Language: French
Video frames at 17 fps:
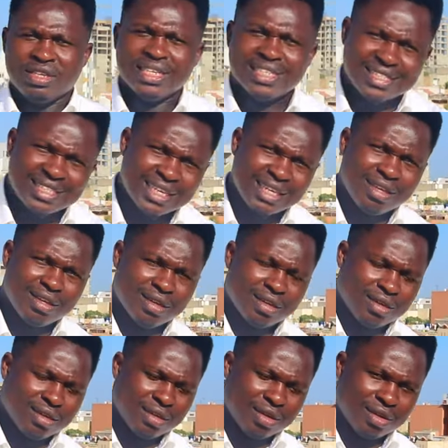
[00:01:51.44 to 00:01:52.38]
ici
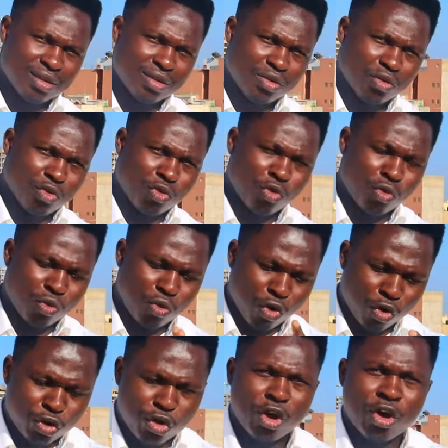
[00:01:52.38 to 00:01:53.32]

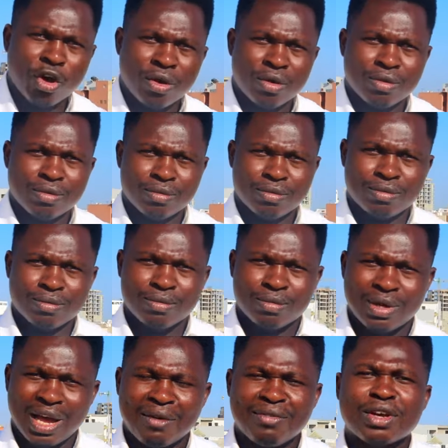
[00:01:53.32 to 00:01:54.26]
au cœur
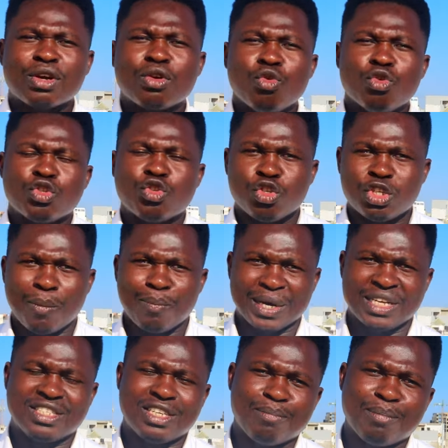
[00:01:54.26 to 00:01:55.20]
avec le sujet
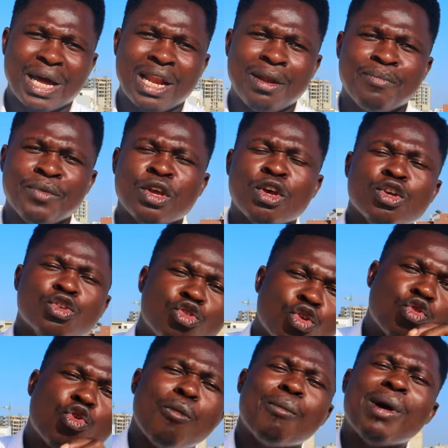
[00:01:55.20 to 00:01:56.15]
principal sur